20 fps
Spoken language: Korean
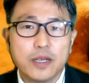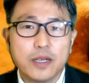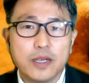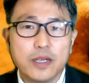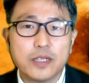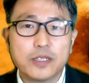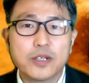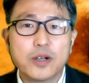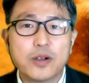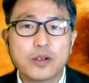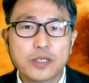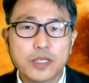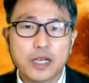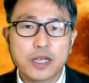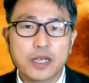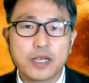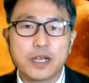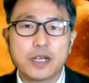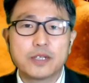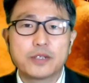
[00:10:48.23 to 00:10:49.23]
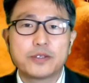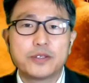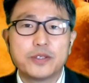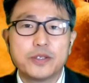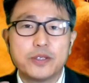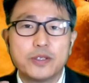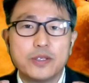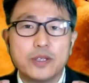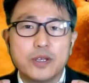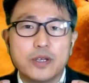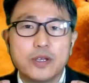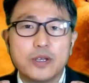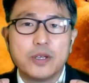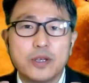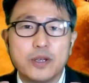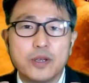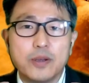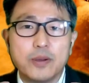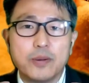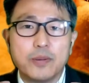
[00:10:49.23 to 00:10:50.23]
이 성장이라는 것은
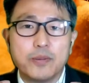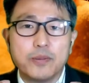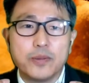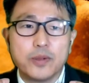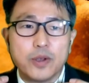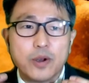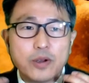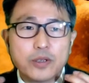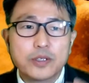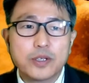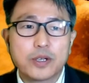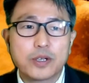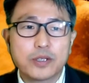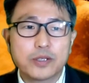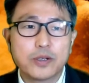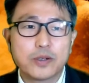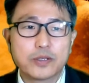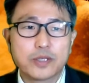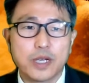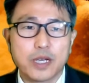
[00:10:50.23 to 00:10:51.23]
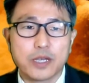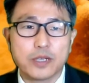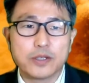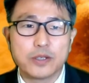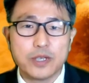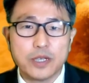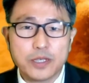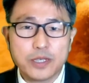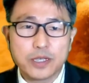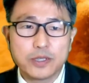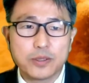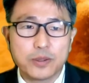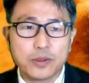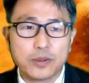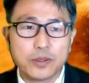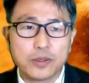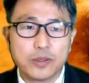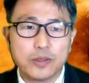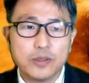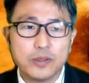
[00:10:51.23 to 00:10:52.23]
영적인 성장이죠.
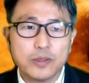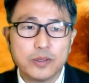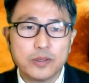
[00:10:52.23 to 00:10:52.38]
1차적으로는